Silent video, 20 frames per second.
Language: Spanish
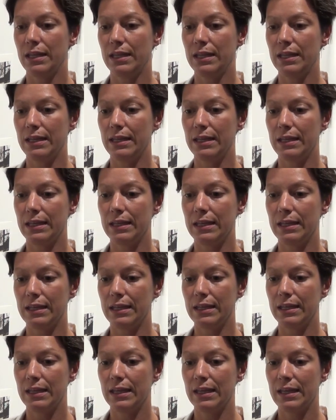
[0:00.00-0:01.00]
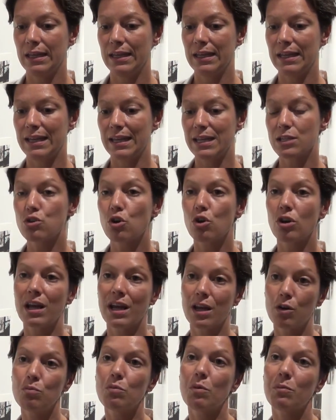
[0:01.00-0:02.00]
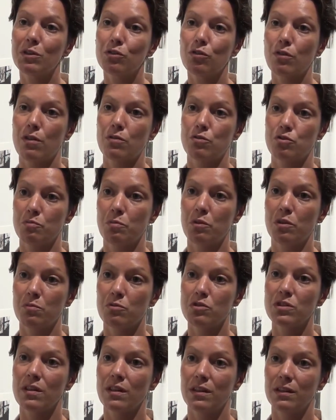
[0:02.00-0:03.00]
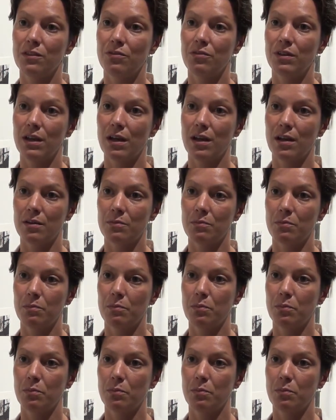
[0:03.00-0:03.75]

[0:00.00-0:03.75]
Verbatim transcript: y que es con la que en un momento dado nos podemos identificar,